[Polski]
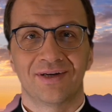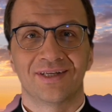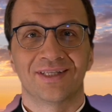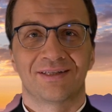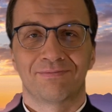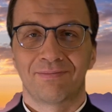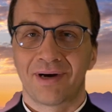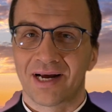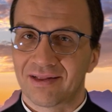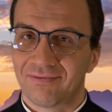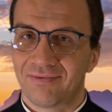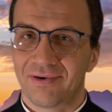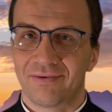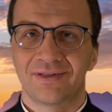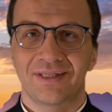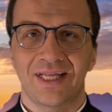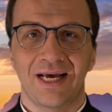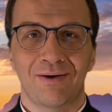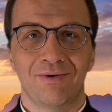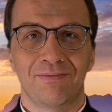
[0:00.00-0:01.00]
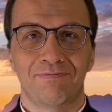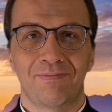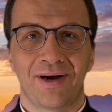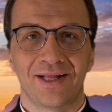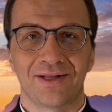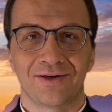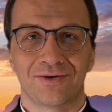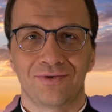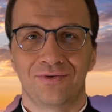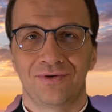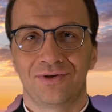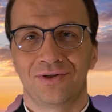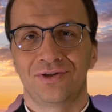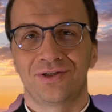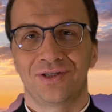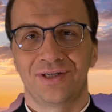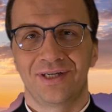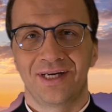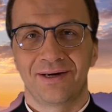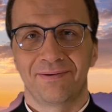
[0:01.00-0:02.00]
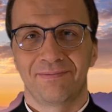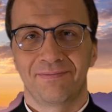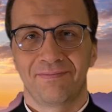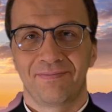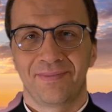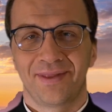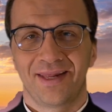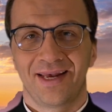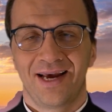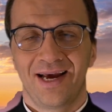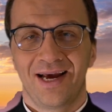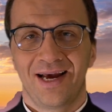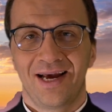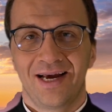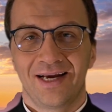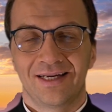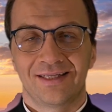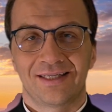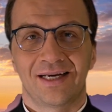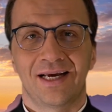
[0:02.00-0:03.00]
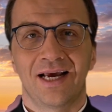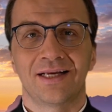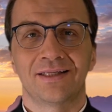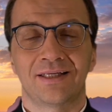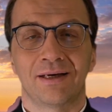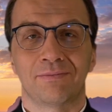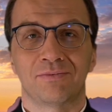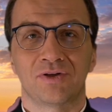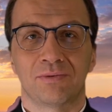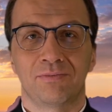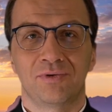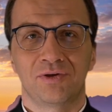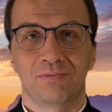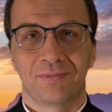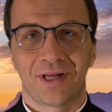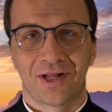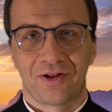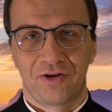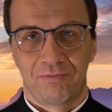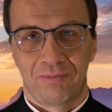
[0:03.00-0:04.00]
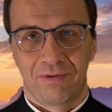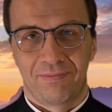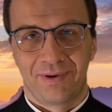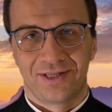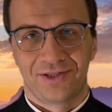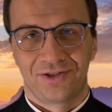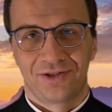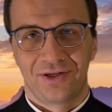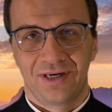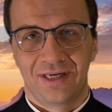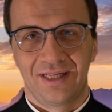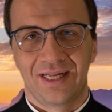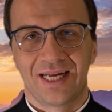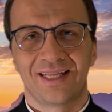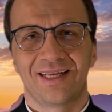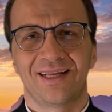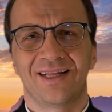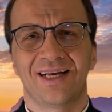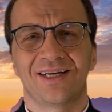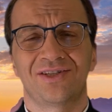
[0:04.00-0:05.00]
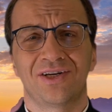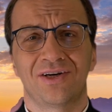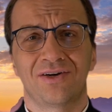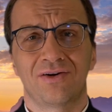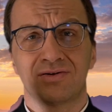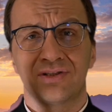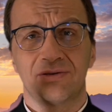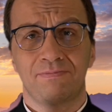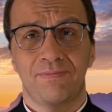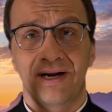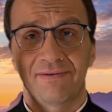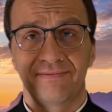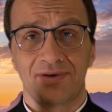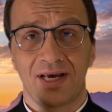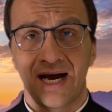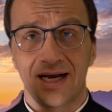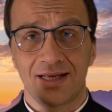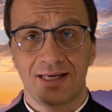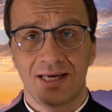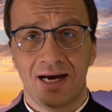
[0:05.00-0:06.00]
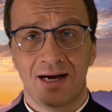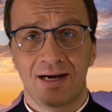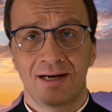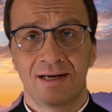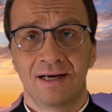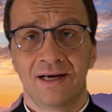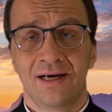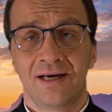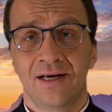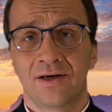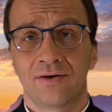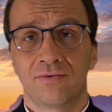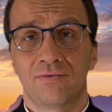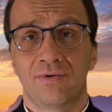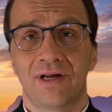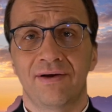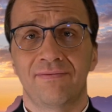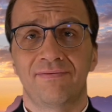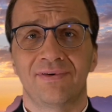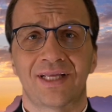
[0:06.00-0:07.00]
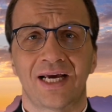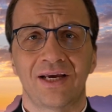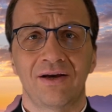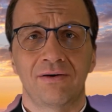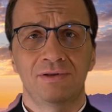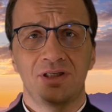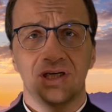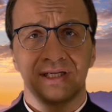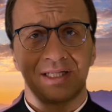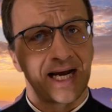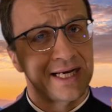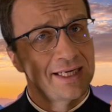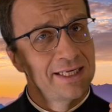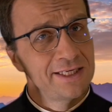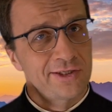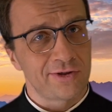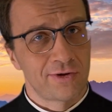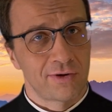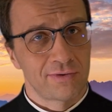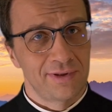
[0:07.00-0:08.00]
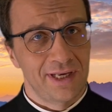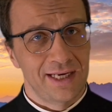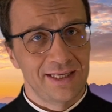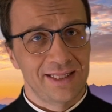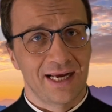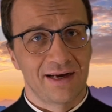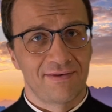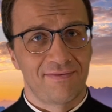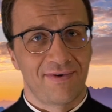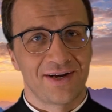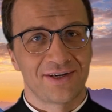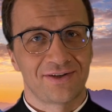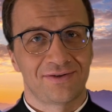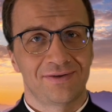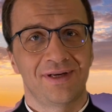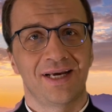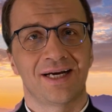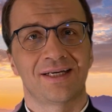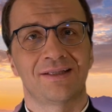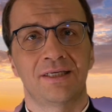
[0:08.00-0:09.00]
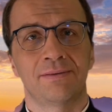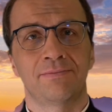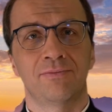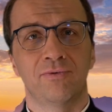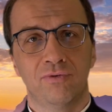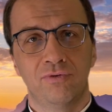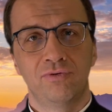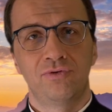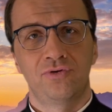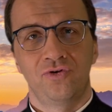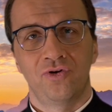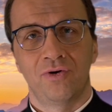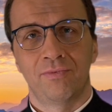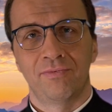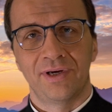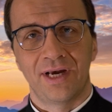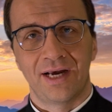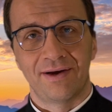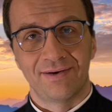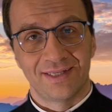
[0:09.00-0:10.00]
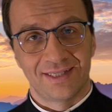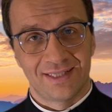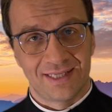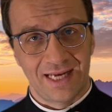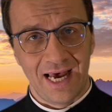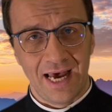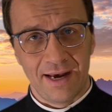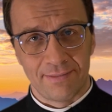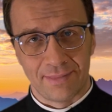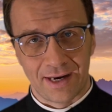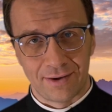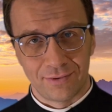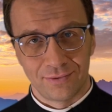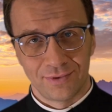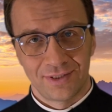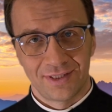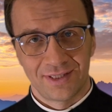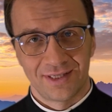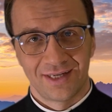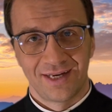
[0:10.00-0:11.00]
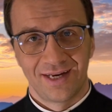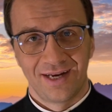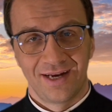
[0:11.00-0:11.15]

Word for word: Zmartwychwstały Pan, który żyje. Zachęcam, żebyśmy na to popatrzyli, na te nasze rozprawiania, które wydają się tak istotne i tak ważne, jak tym uczniom z Emaus,